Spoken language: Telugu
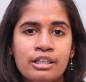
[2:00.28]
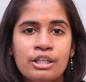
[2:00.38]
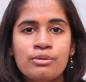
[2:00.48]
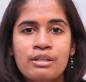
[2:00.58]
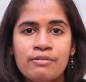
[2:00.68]

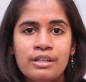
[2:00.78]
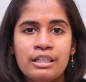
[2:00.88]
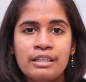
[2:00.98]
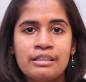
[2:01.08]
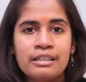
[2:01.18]
క్యూర్
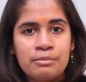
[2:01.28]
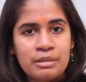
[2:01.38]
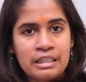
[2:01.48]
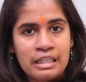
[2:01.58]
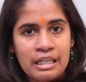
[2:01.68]
అవ్వాలి అంటే
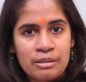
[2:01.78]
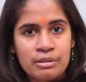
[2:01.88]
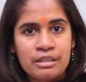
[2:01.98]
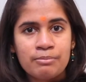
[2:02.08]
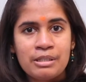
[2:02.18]
మనకి
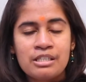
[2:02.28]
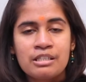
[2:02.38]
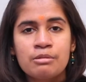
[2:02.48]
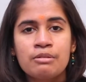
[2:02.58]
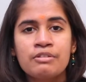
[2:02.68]
ఆయుర్వేదిక్ పంచకర్మ